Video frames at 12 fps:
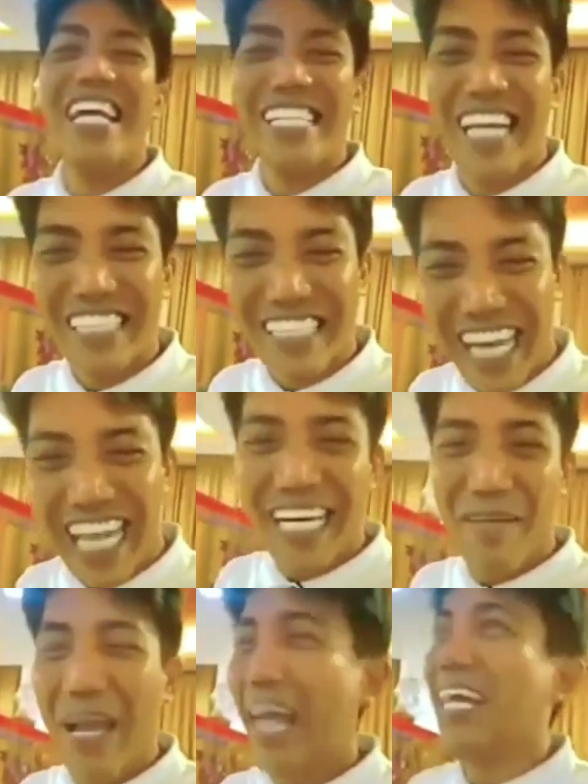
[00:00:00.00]
isang truck
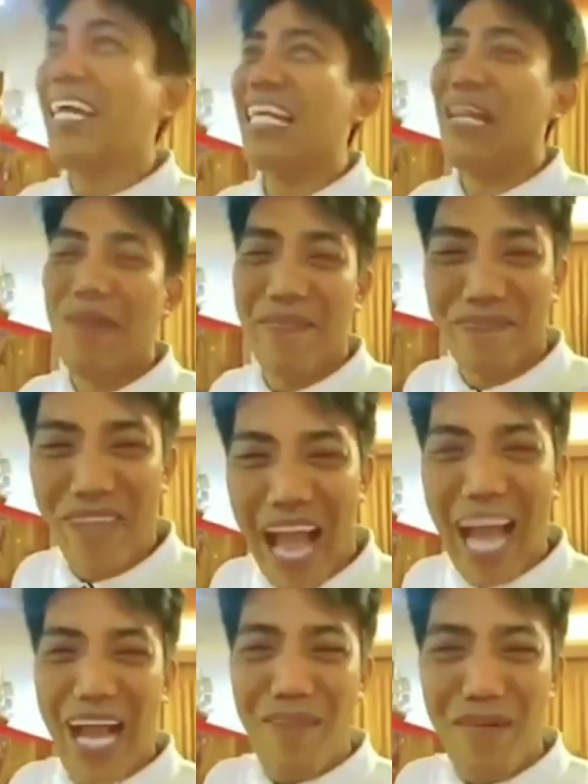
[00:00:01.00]
na, ah, limang
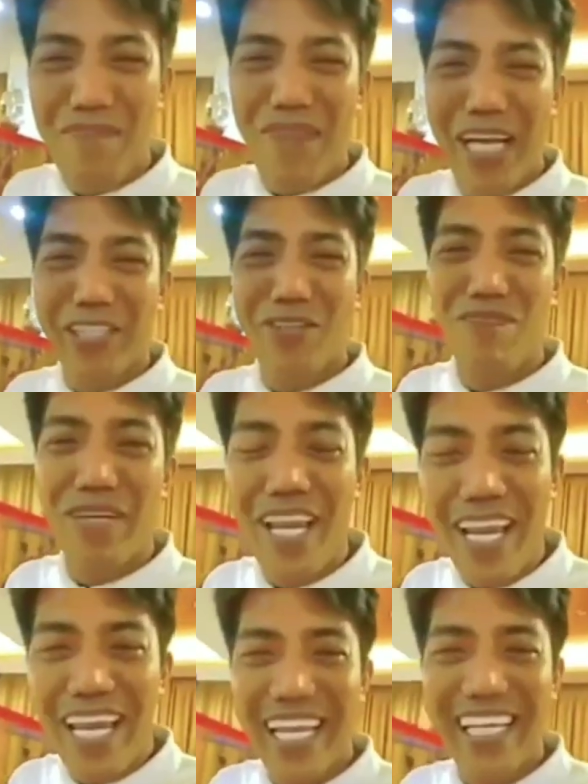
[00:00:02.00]
daang kabang yung
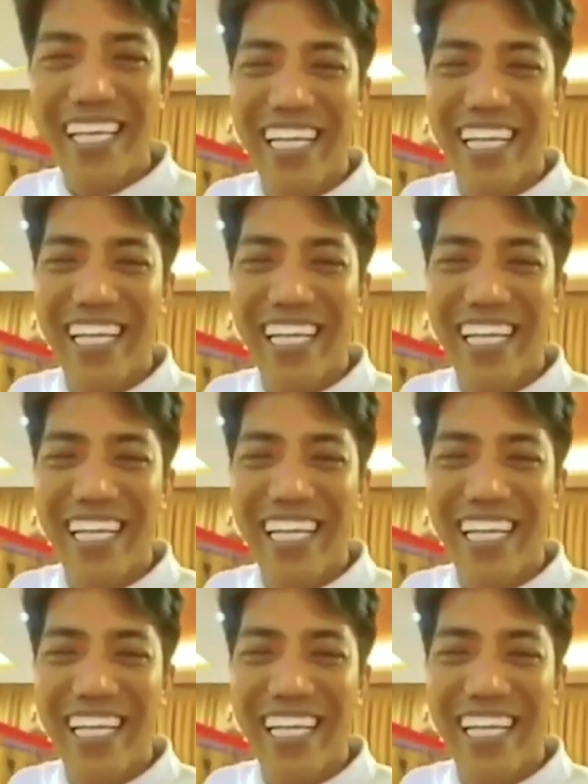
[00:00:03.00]
binili.